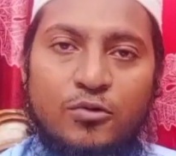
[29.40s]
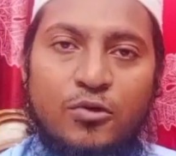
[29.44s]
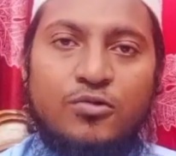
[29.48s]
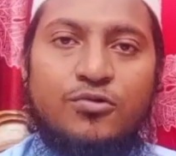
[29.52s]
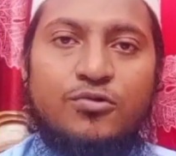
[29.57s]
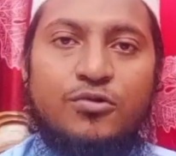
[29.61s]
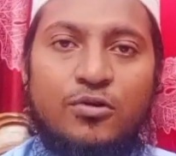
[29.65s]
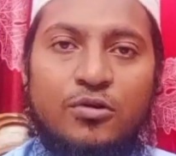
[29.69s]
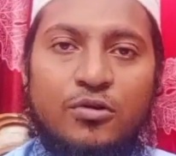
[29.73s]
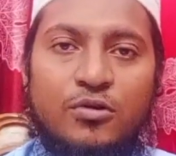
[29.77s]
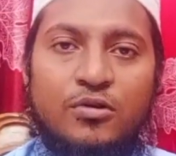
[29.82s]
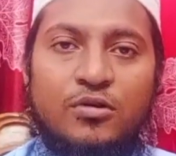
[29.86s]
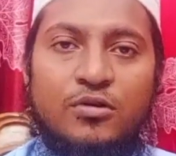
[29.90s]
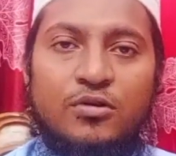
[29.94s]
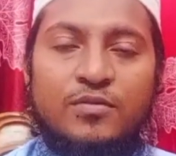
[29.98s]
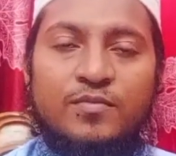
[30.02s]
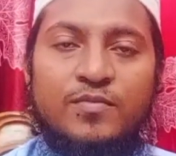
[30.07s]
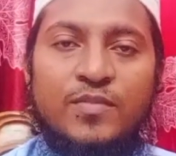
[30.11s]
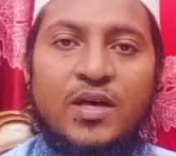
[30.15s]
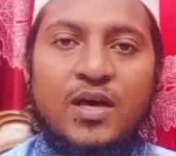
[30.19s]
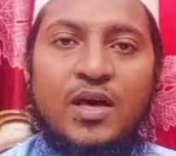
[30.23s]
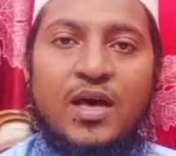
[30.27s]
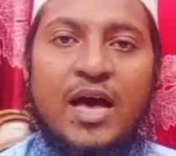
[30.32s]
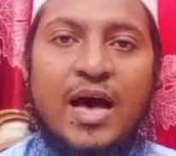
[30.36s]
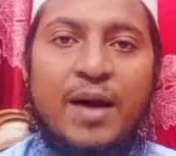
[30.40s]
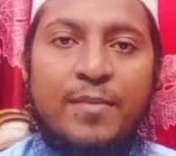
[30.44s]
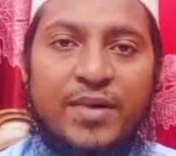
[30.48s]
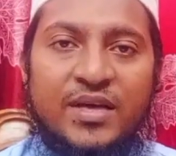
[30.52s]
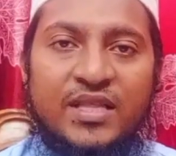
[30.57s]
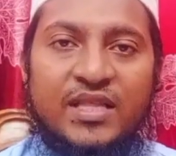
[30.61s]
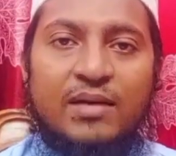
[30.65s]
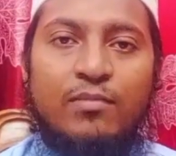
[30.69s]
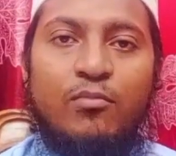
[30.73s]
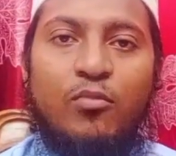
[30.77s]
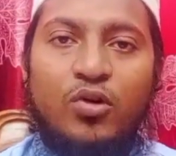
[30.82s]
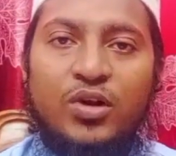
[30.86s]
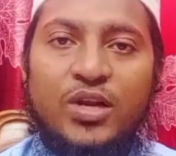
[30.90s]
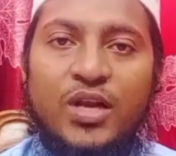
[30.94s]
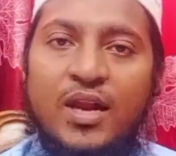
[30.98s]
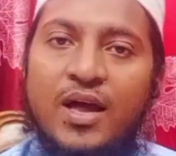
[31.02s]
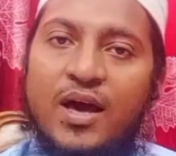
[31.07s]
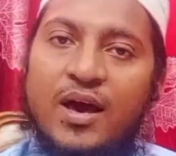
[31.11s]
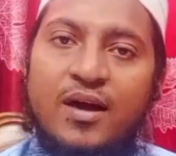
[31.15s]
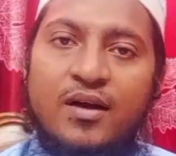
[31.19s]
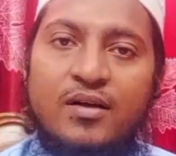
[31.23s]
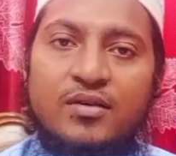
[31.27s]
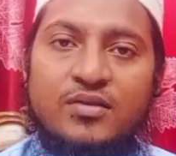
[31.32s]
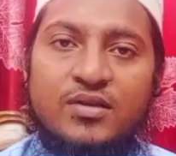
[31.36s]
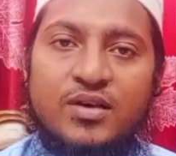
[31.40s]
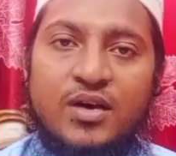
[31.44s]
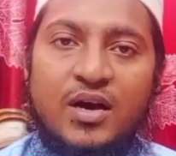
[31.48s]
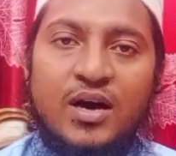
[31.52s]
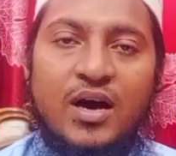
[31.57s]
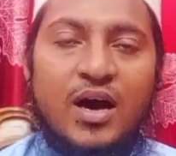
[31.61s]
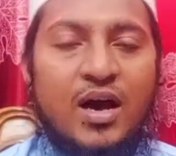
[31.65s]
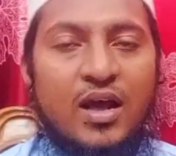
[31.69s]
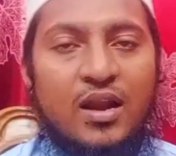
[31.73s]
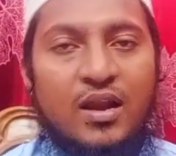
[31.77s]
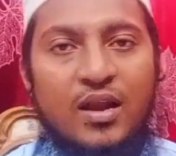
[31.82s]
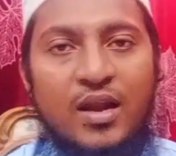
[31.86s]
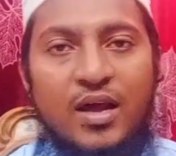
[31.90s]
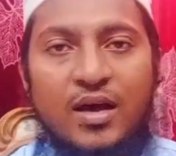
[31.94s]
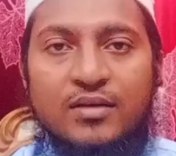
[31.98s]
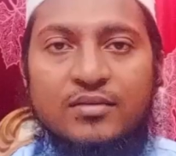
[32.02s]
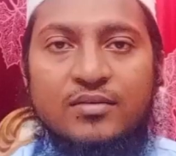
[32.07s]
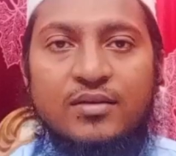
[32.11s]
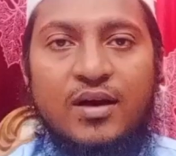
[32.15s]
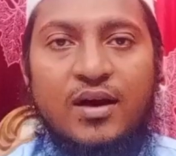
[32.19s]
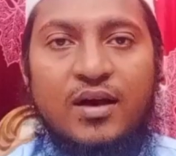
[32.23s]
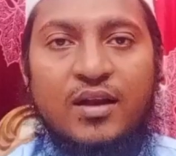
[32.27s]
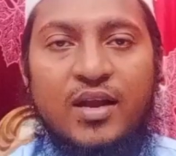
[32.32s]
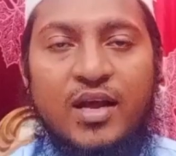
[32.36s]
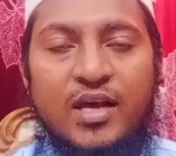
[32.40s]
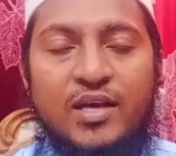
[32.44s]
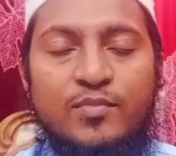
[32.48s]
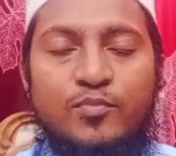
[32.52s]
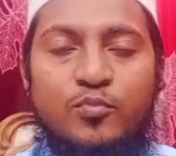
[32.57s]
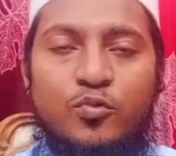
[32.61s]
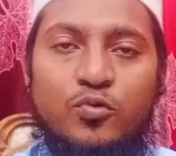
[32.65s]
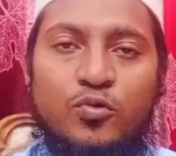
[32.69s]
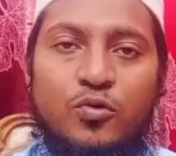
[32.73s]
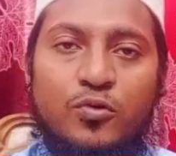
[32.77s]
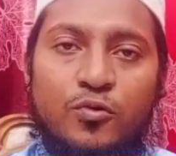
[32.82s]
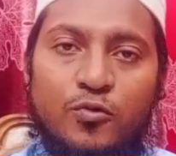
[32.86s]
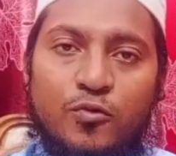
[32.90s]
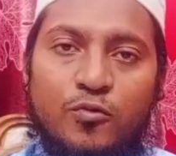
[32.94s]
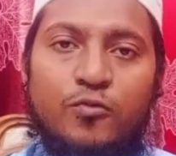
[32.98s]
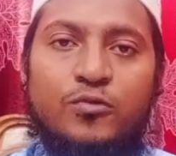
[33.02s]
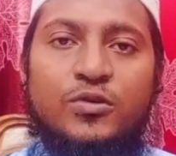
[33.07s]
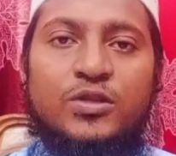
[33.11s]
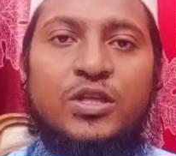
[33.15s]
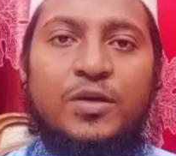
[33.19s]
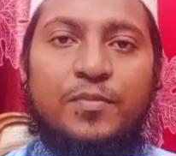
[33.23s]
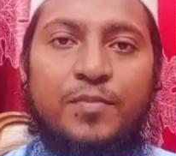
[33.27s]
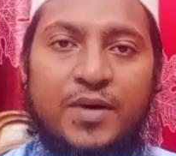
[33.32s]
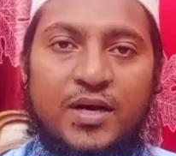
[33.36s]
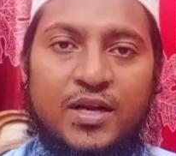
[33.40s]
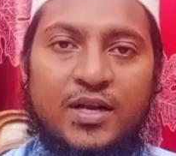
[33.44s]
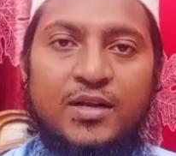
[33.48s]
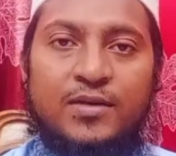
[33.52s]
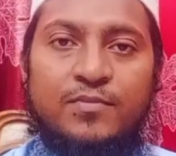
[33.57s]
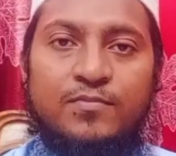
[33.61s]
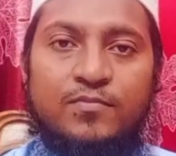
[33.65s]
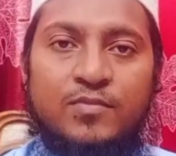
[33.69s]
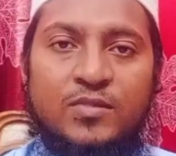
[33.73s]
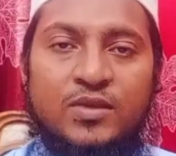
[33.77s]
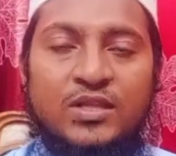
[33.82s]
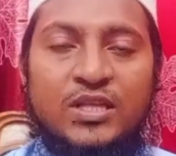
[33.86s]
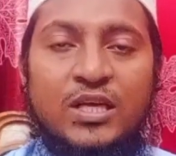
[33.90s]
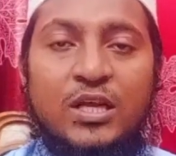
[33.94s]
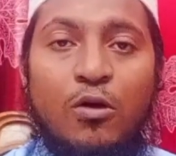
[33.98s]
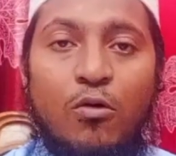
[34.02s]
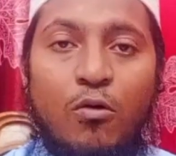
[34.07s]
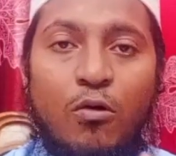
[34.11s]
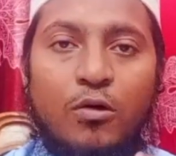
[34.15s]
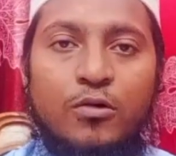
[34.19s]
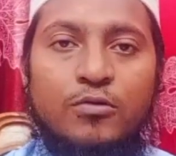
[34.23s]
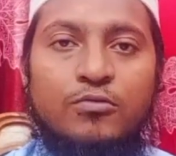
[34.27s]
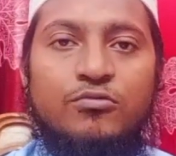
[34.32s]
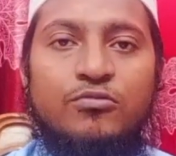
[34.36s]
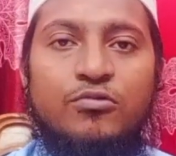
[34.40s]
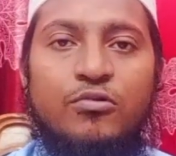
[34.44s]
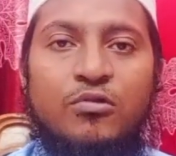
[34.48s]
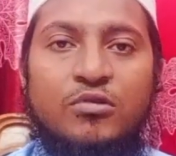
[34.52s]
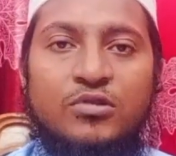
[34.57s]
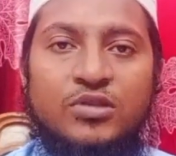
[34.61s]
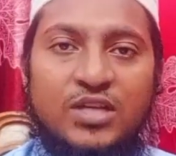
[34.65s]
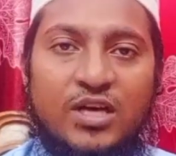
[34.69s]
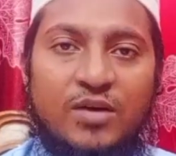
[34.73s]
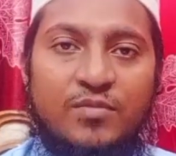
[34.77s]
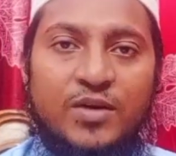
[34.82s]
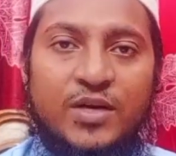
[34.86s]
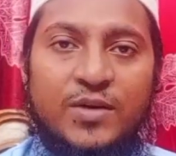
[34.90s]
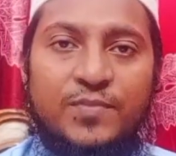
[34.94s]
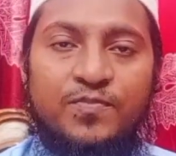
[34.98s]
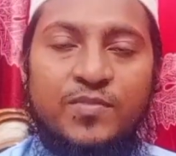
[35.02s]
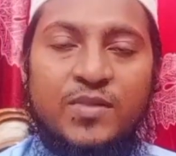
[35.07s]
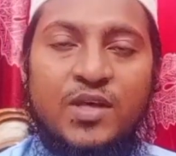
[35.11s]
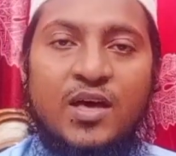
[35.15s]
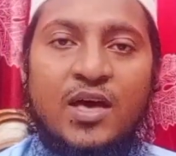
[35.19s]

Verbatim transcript: দর্শক আমাদের মনের আশা আল্লাহ তালাই পূরণ করতে পারেন তিনি অন্তর্জামী